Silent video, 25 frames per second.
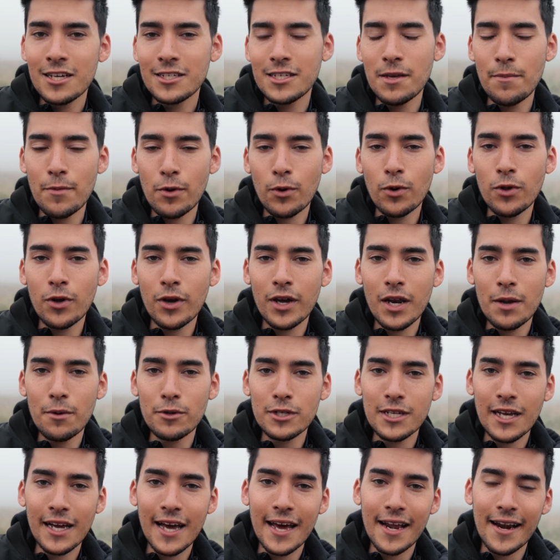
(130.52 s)
Siempre cuando
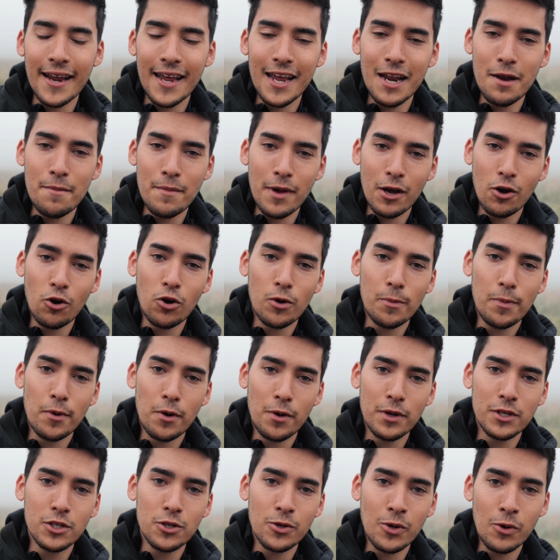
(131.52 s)
queremos sacar el mejor
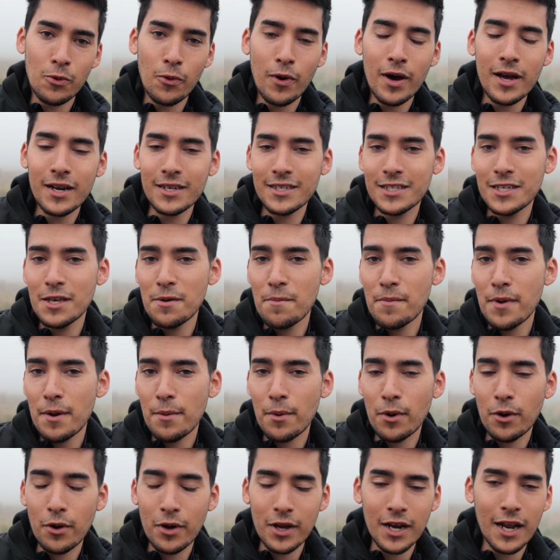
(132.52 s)
provecho de un lugar, siempre
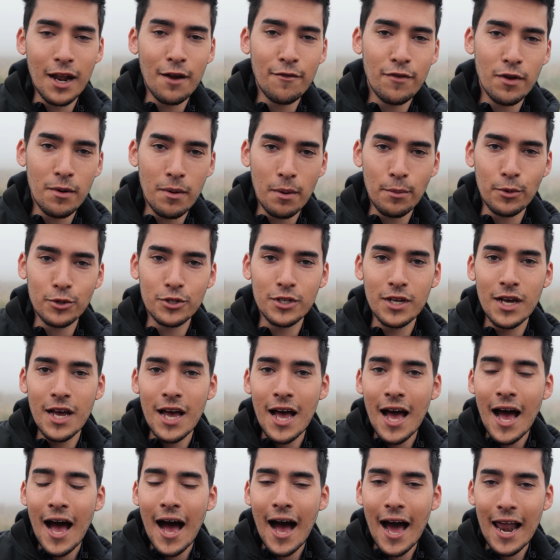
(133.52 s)
por lo general filmamos
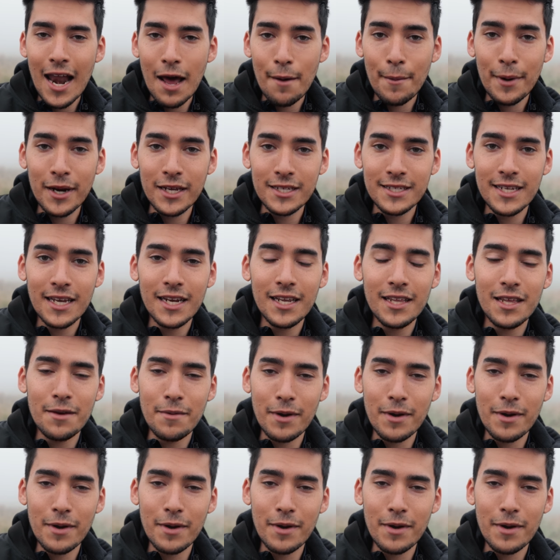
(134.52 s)
al amanecer y